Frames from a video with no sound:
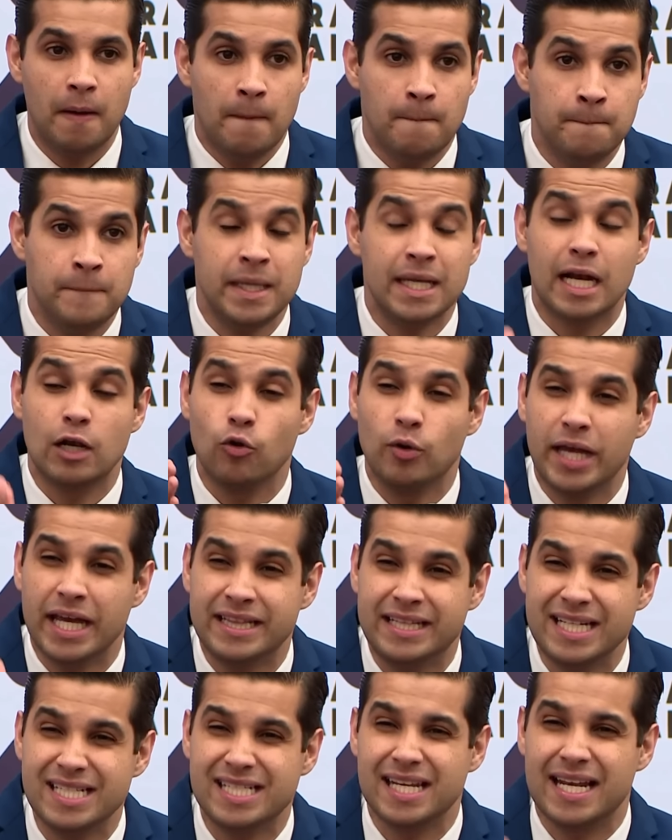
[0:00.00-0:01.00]
Mira o que
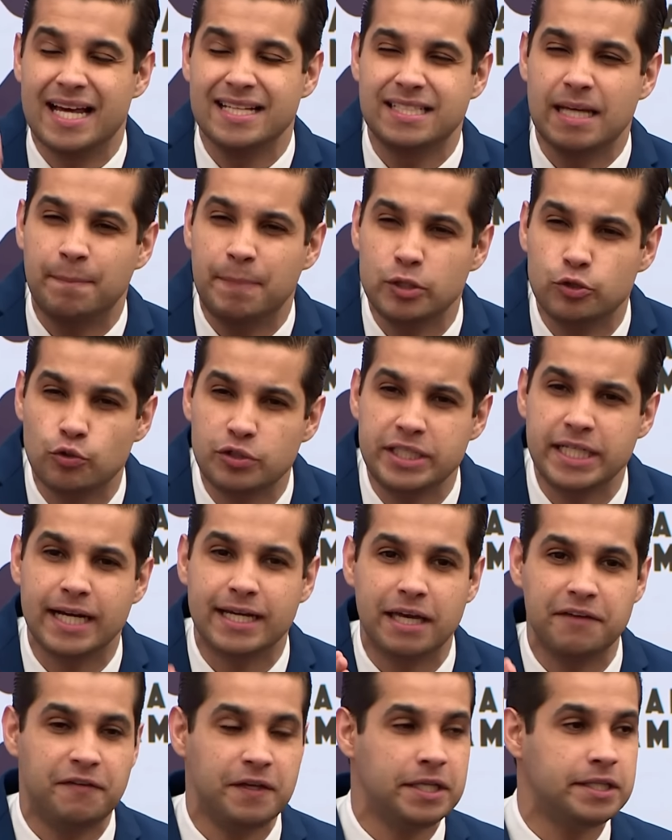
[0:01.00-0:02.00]
diz a sabedoria
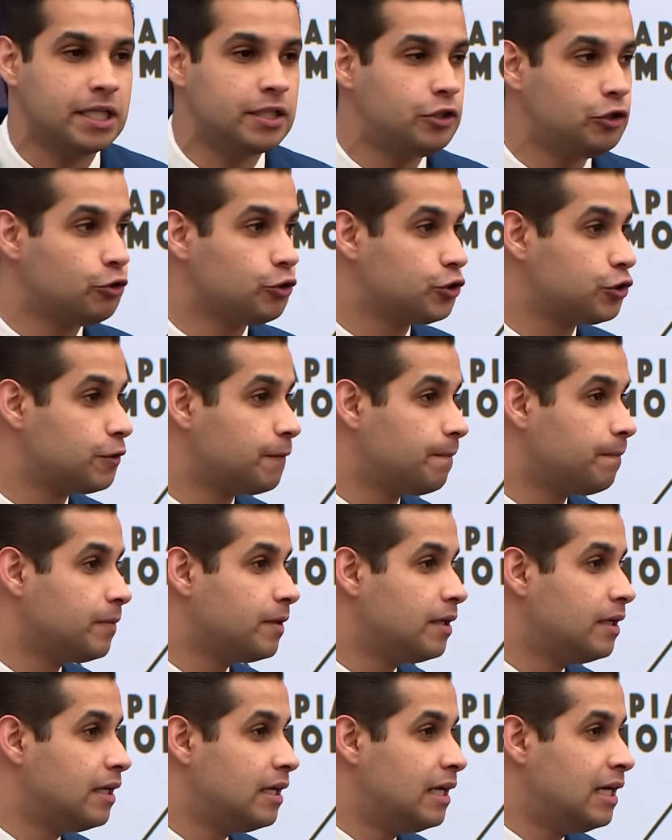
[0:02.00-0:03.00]
que vem de Deus.
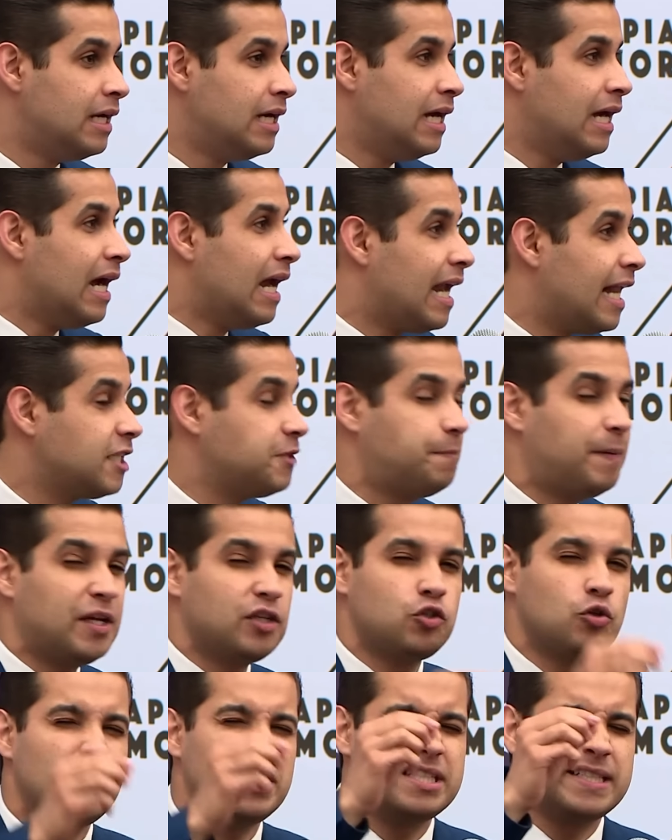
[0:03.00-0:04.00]
As
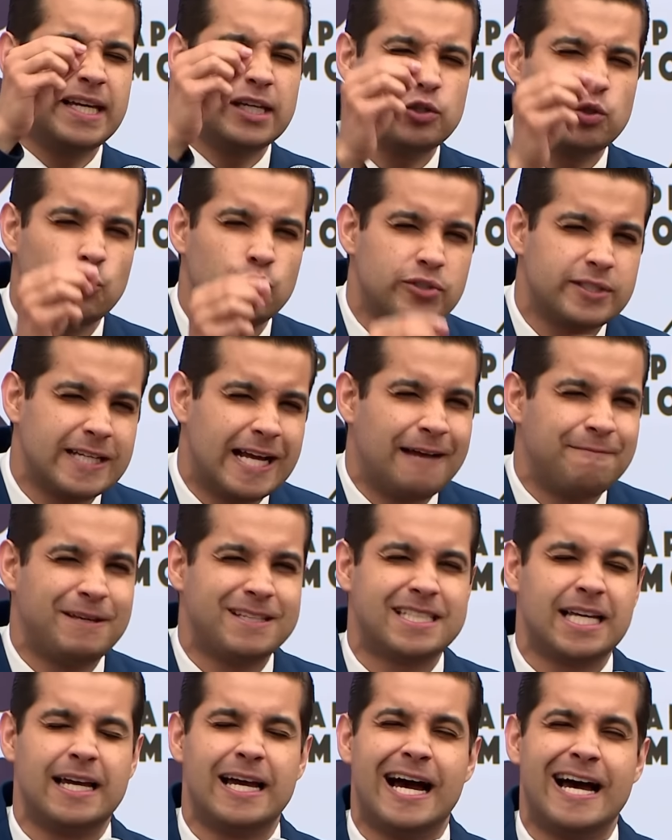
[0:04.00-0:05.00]
pessoas que são
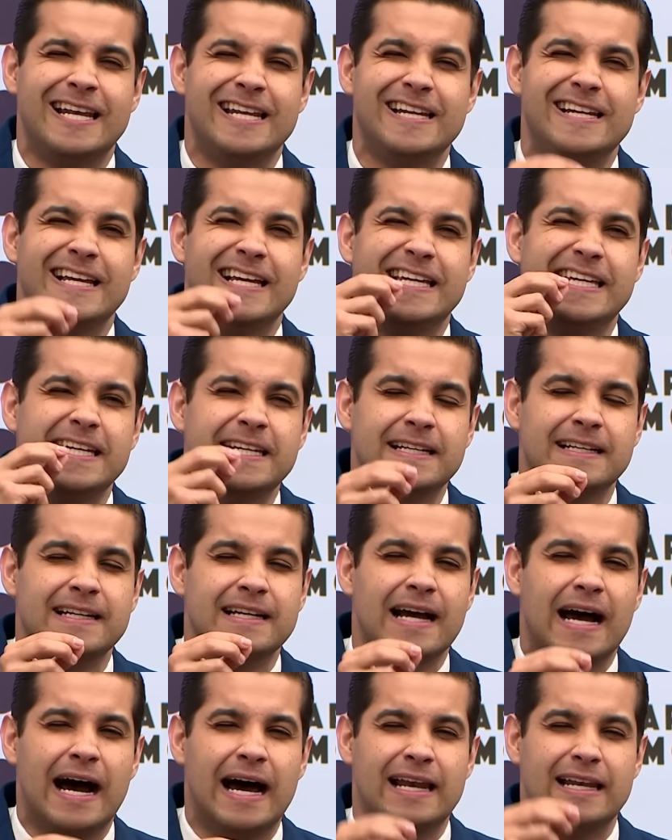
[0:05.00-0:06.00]
sábias al elegir,
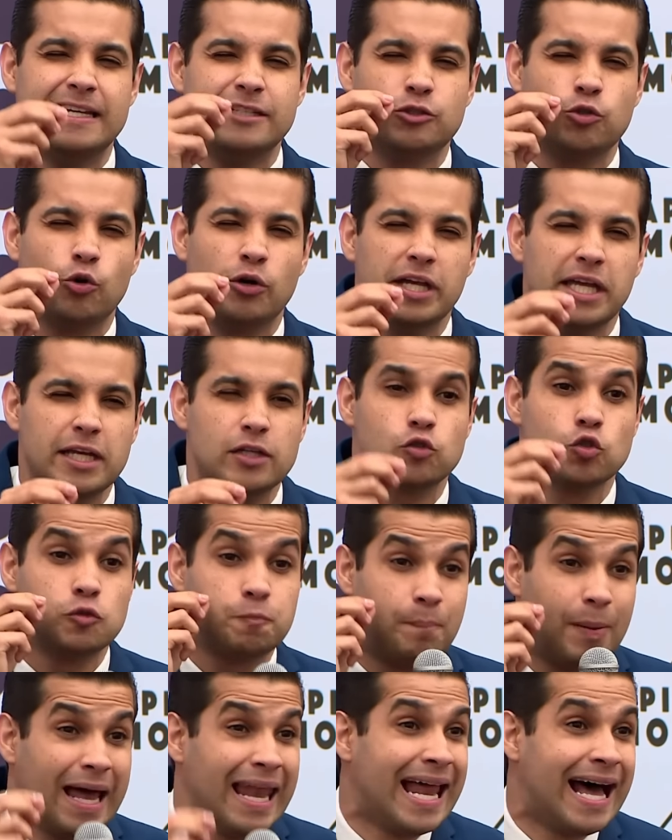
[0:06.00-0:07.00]
al escolher suas
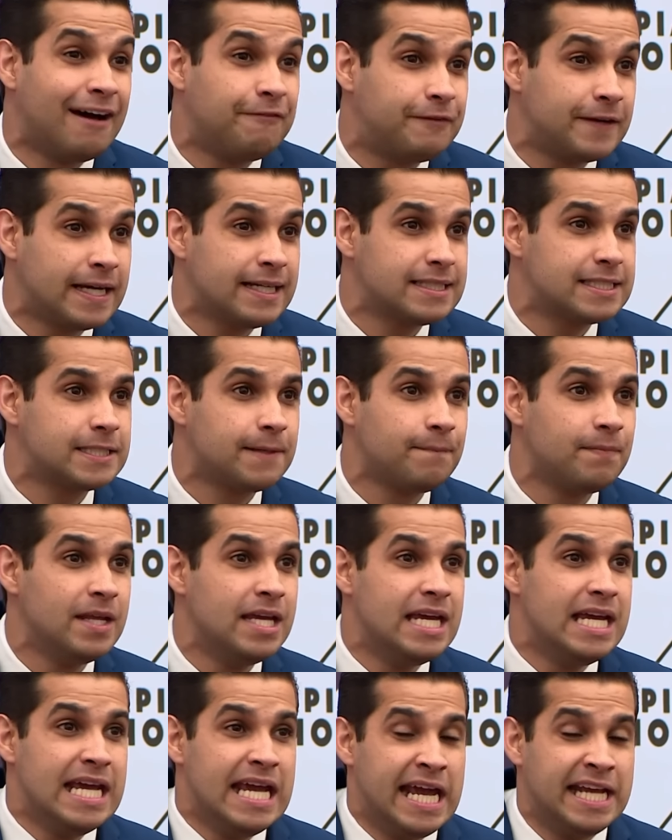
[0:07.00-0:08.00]
palavras,
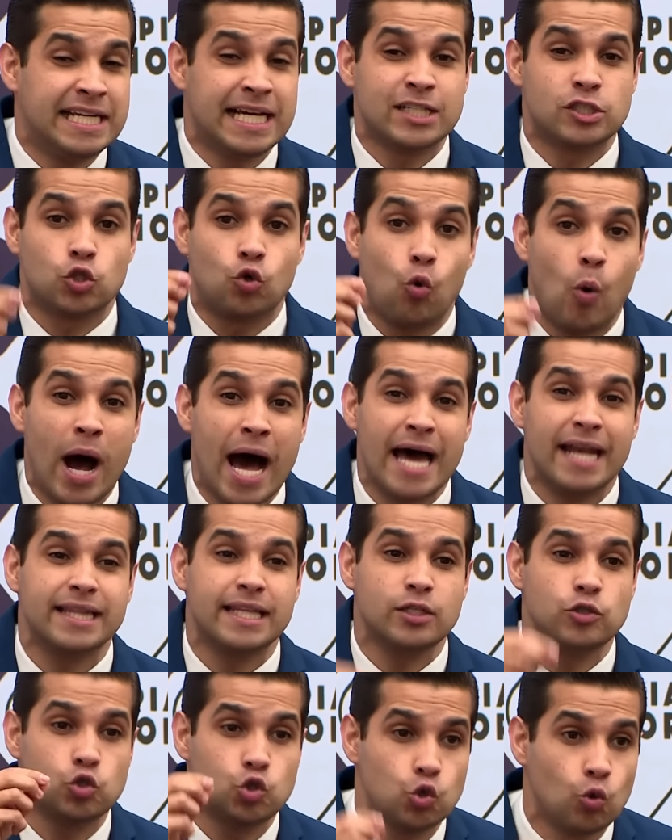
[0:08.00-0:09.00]
elas
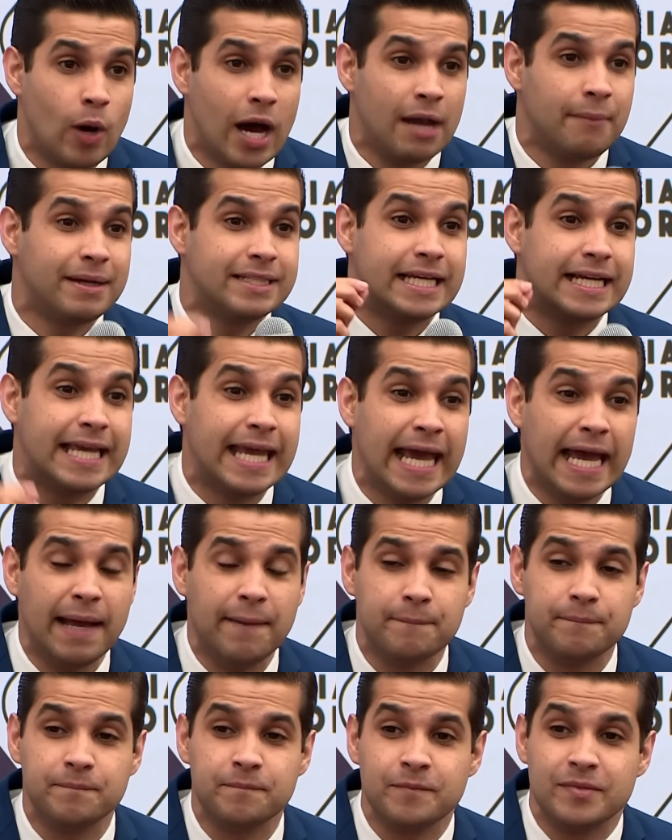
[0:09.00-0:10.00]
guardam sua alma de
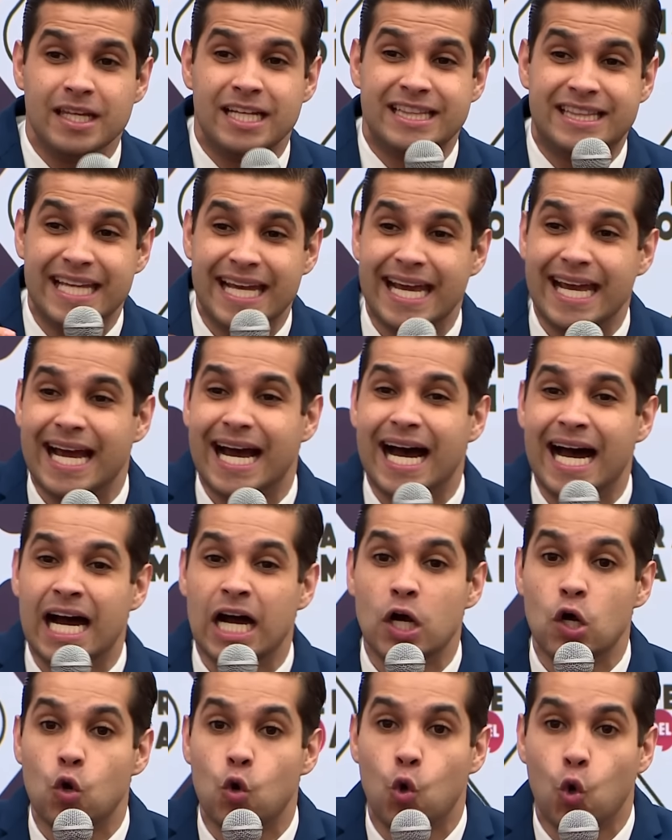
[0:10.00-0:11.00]
quê? De
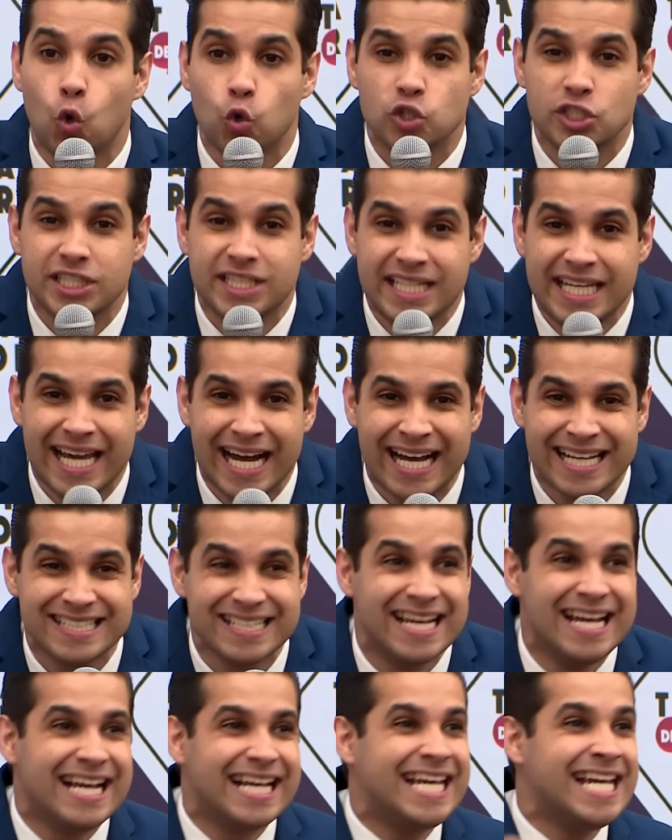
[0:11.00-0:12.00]

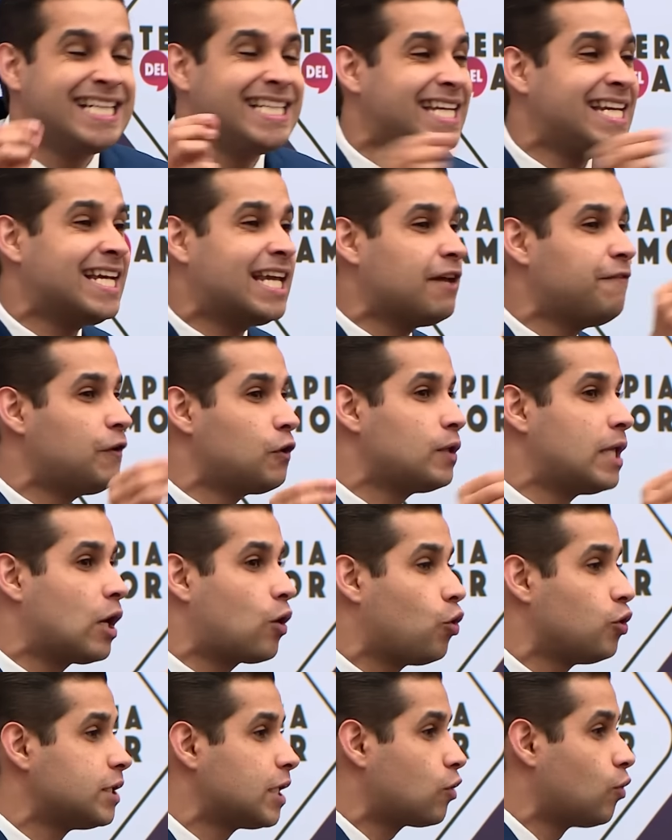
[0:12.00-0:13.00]
angustias. Que tem que ver uma
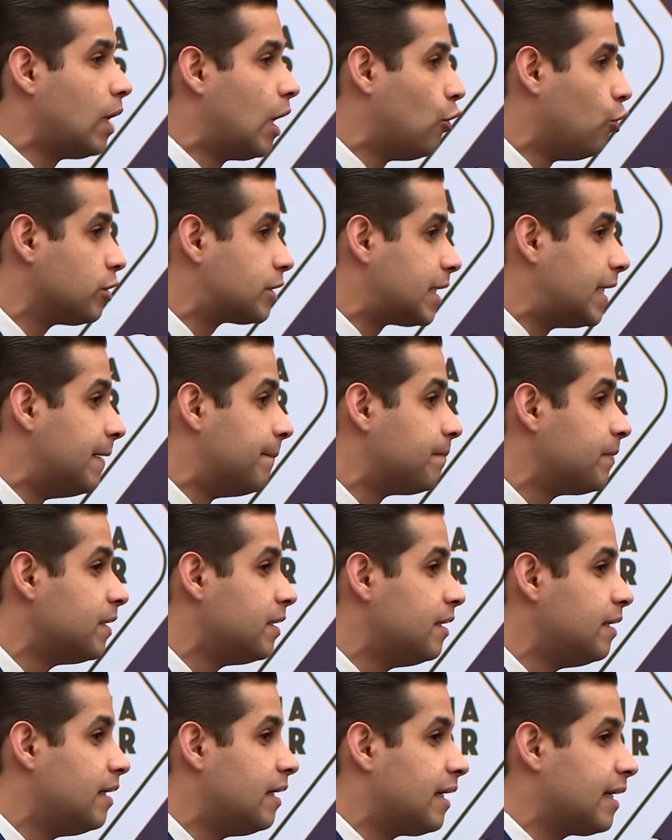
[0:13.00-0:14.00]
coisa com a outra?
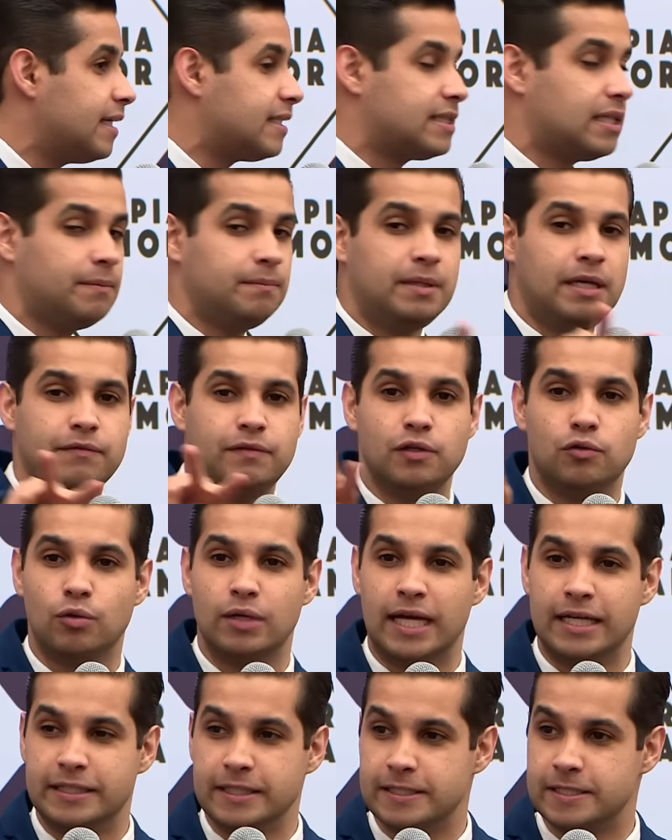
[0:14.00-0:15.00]
Que estão bem
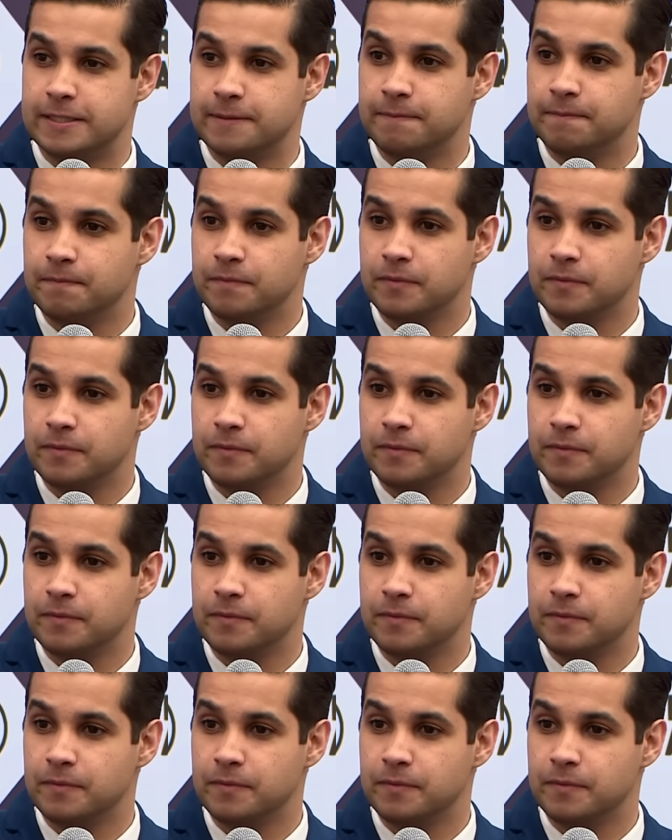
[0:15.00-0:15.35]
vinculadas.